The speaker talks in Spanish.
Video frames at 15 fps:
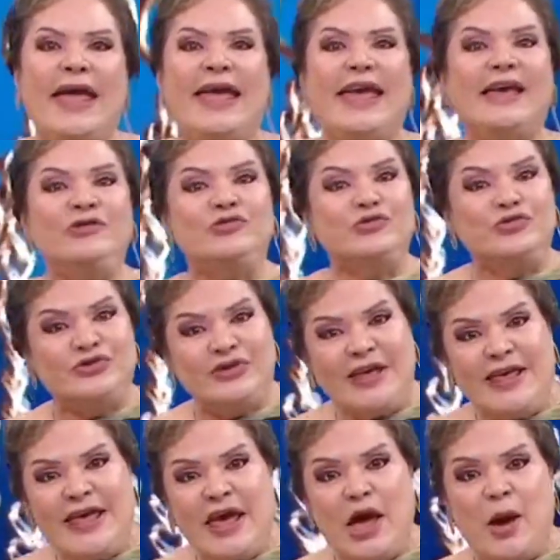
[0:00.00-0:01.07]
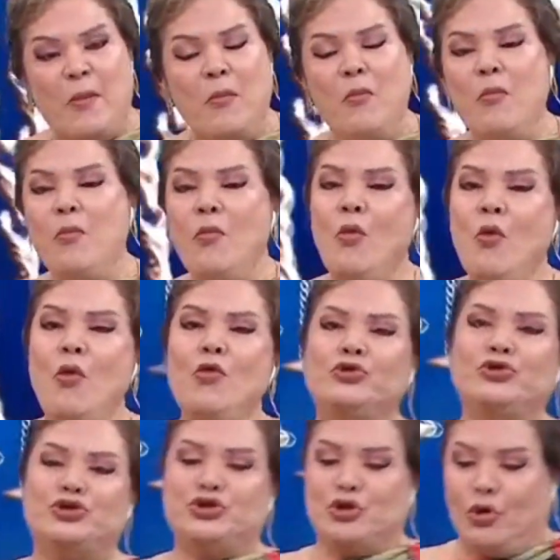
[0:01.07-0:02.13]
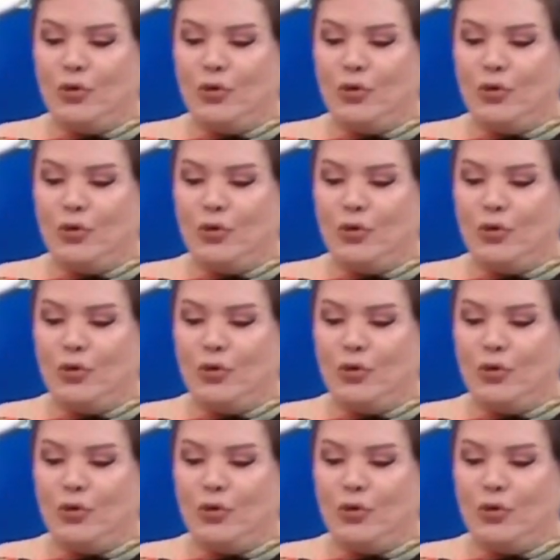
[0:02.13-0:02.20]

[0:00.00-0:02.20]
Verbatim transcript: que sucede mucho,